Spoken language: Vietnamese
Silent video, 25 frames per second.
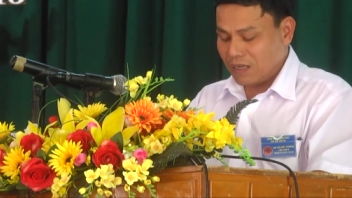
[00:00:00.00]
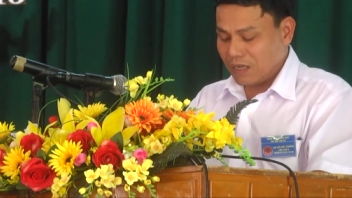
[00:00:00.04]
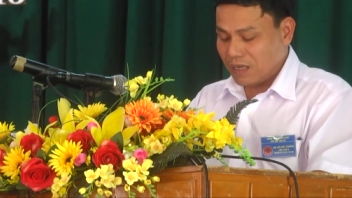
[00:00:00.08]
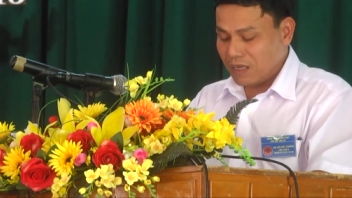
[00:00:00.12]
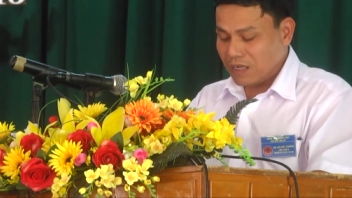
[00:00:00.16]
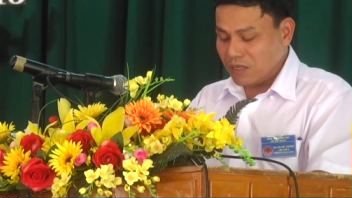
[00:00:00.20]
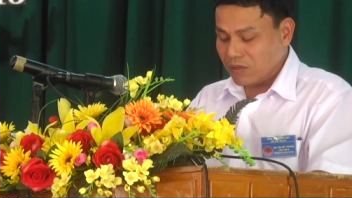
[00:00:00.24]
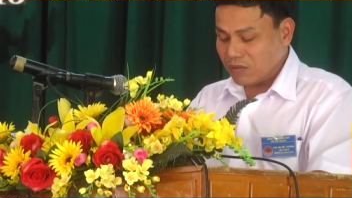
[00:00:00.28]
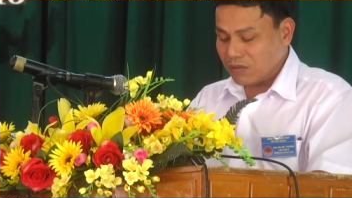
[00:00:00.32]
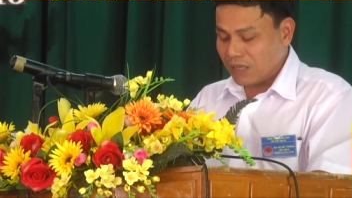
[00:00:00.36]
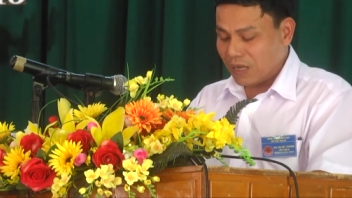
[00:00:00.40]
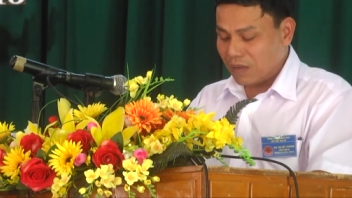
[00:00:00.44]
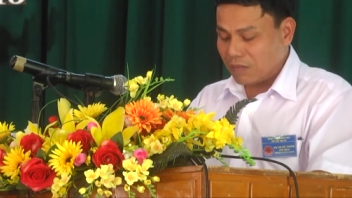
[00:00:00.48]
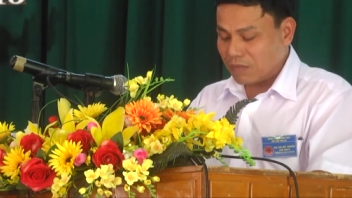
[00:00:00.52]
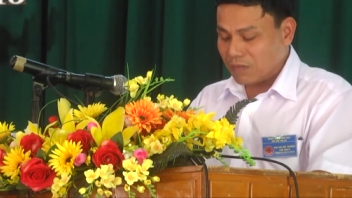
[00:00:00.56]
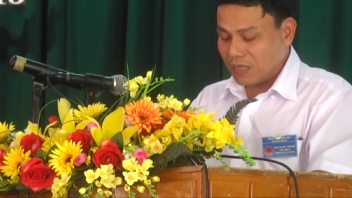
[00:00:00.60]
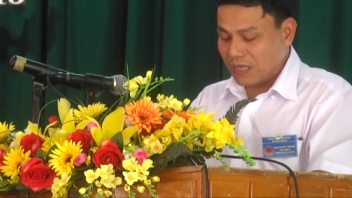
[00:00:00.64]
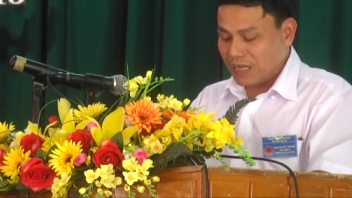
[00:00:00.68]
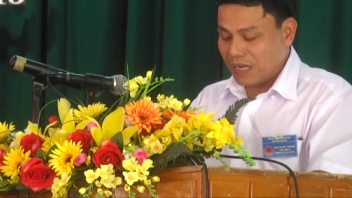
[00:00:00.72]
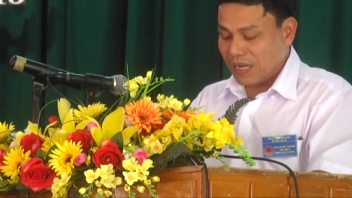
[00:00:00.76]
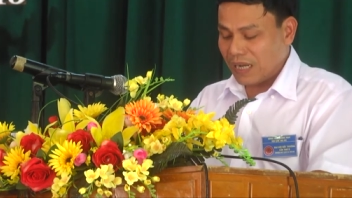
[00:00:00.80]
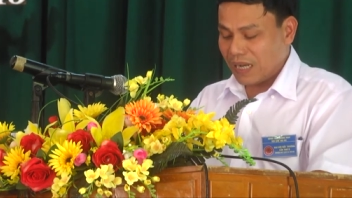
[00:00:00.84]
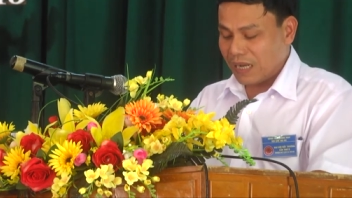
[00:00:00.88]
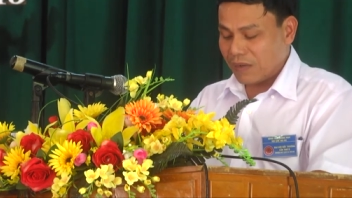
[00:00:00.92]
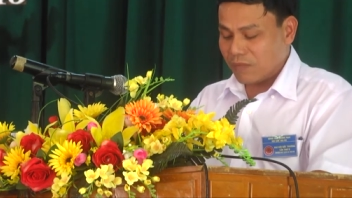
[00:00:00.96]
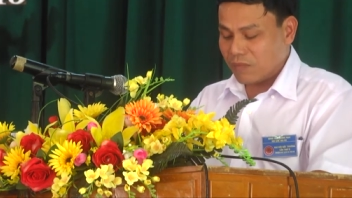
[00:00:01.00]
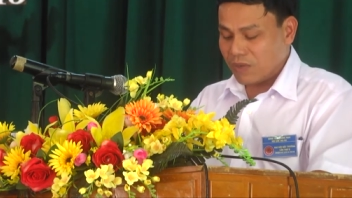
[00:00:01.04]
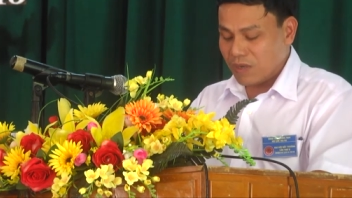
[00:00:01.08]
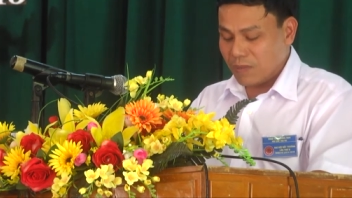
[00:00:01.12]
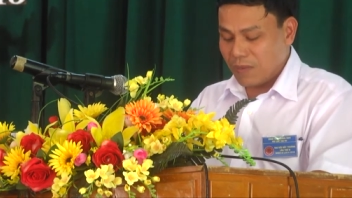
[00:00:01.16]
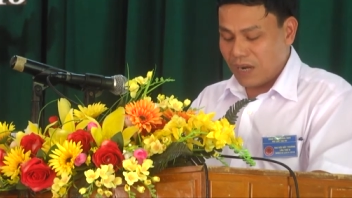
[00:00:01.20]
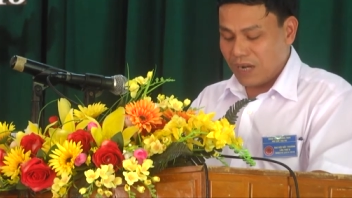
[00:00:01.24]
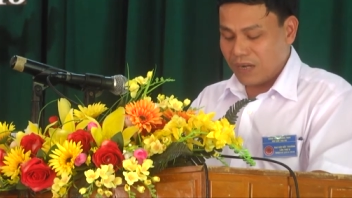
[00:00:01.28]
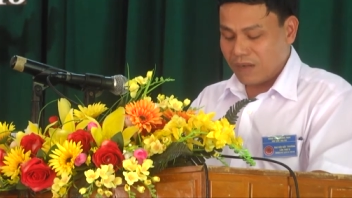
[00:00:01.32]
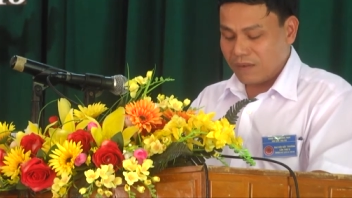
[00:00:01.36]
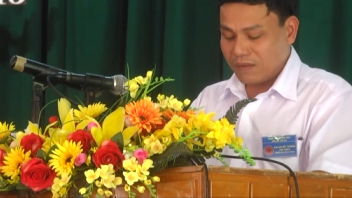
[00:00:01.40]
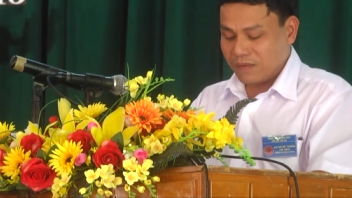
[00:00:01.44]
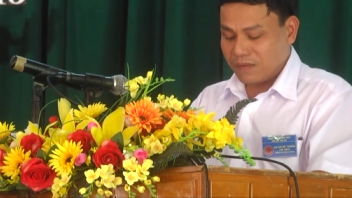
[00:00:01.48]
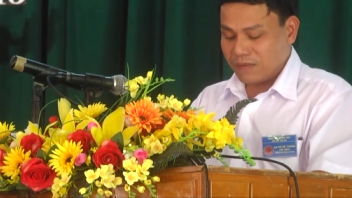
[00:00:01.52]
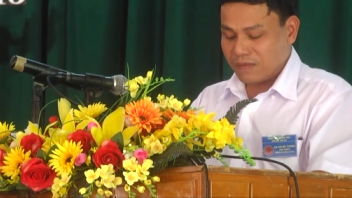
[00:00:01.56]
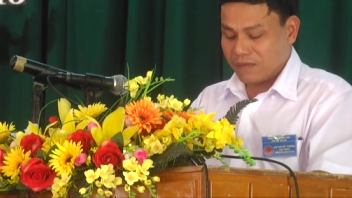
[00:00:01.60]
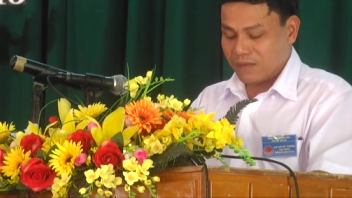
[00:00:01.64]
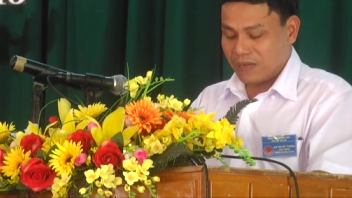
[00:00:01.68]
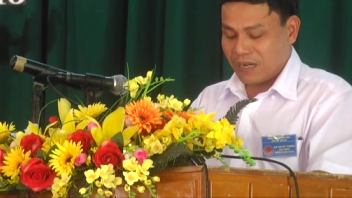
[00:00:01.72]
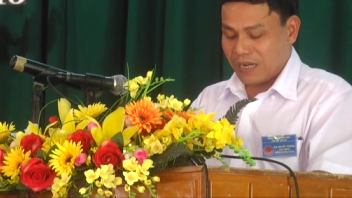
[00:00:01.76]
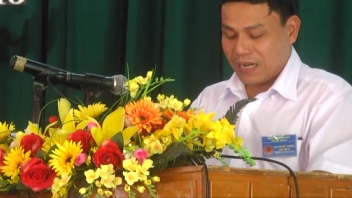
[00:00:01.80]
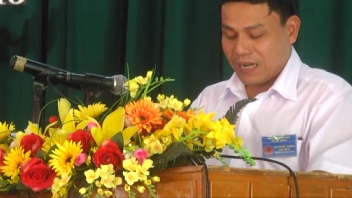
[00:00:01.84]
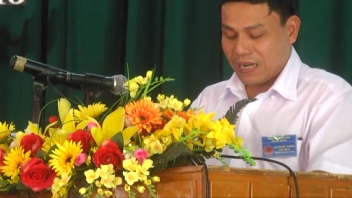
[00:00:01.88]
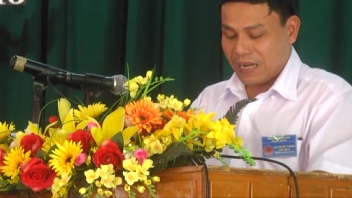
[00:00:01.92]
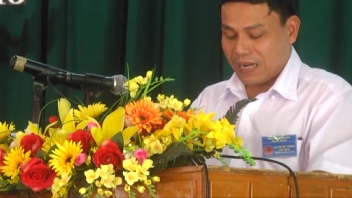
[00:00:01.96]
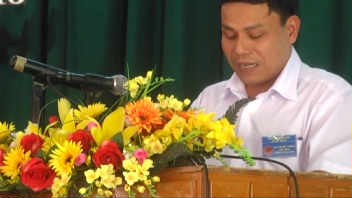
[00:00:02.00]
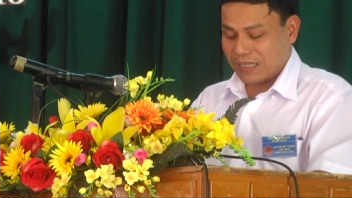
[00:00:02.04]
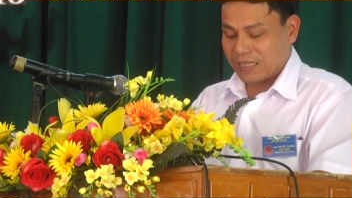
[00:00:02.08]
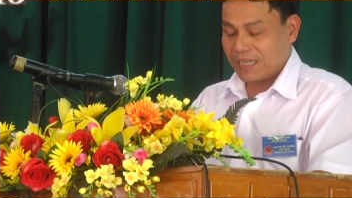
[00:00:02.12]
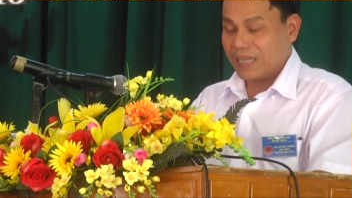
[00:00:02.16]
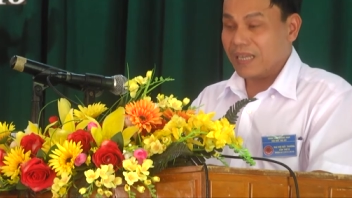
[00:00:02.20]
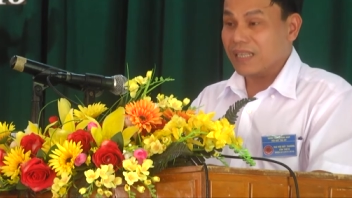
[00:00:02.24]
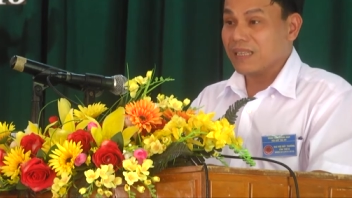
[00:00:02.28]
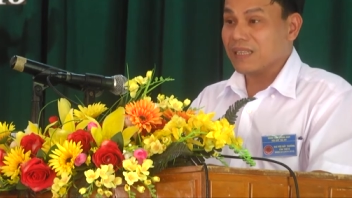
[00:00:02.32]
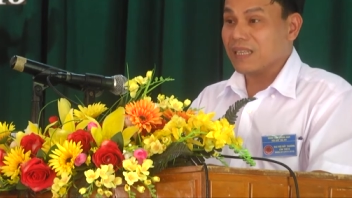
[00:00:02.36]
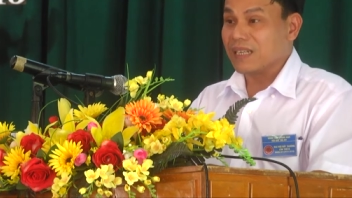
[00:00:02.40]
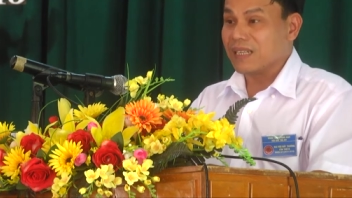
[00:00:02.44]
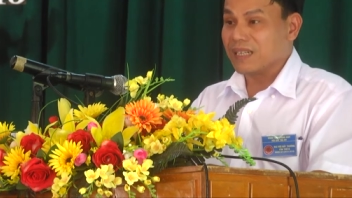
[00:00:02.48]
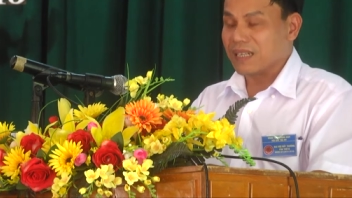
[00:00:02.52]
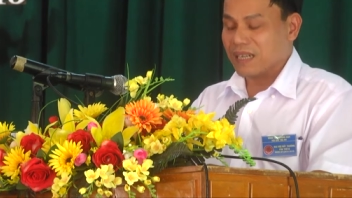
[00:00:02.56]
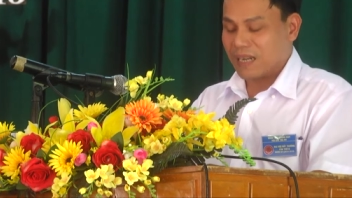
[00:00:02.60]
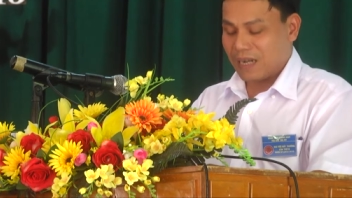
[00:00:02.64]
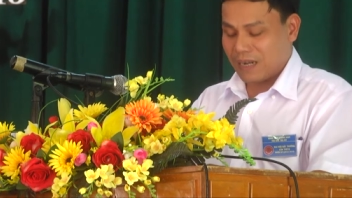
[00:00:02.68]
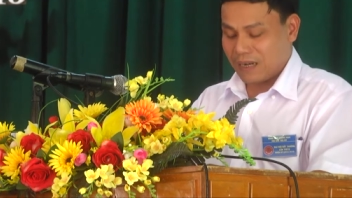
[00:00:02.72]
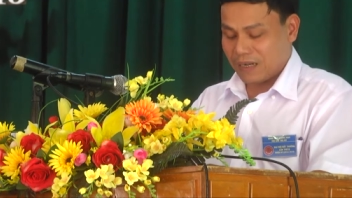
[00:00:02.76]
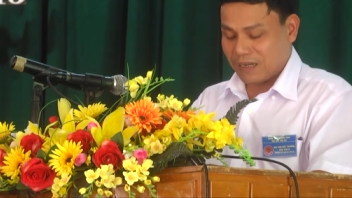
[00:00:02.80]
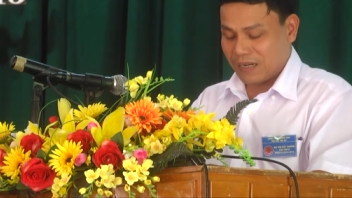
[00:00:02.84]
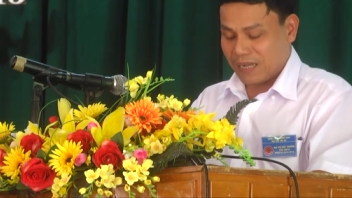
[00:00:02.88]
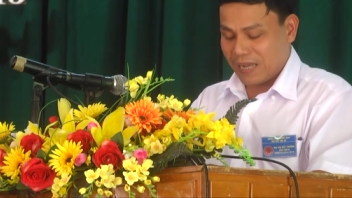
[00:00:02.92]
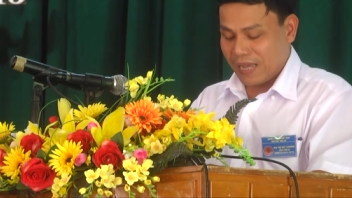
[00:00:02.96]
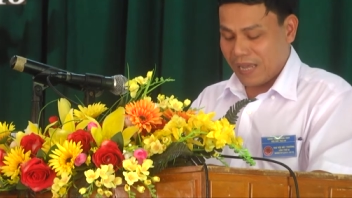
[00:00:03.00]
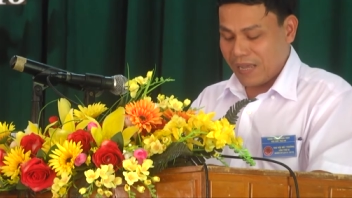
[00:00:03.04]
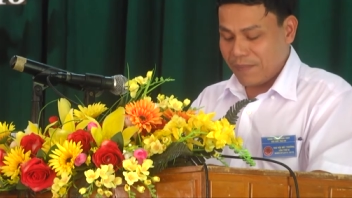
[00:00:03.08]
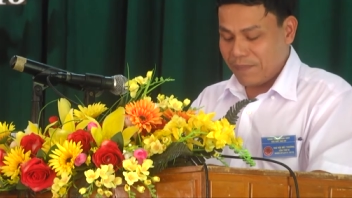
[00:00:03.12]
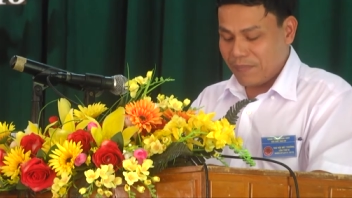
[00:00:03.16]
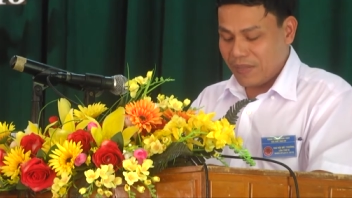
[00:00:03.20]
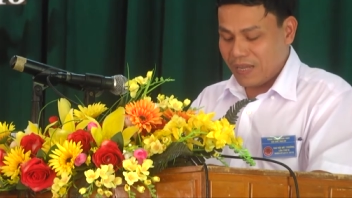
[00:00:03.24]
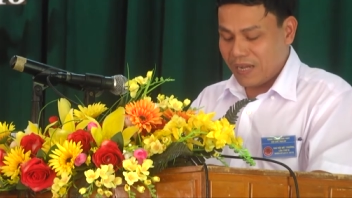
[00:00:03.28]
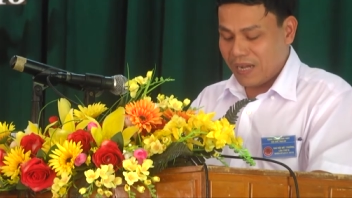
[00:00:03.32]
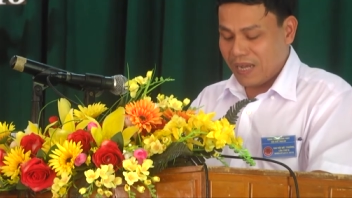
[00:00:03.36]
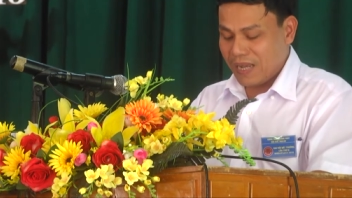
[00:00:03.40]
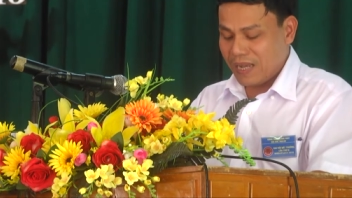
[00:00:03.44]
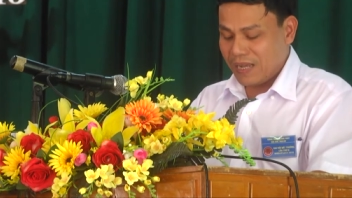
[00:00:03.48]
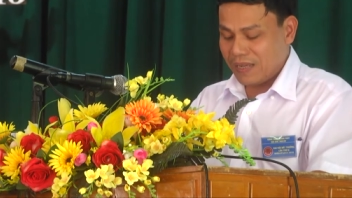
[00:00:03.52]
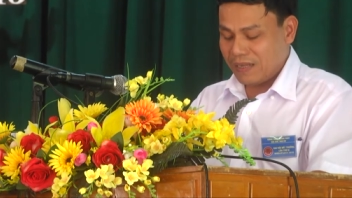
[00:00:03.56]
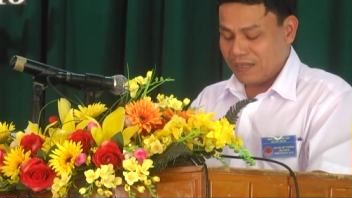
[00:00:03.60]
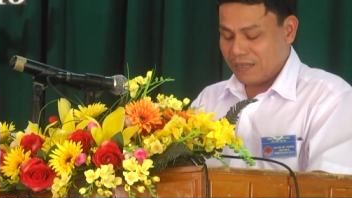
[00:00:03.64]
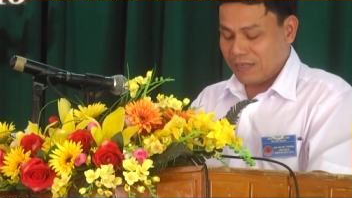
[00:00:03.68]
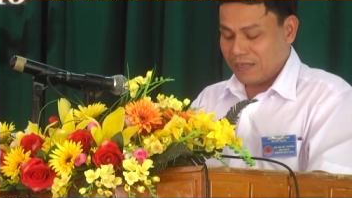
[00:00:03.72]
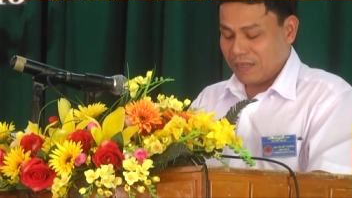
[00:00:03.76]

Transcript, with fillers: lưu thông đi lại mua bán và hạn chế tình trạng là ép giá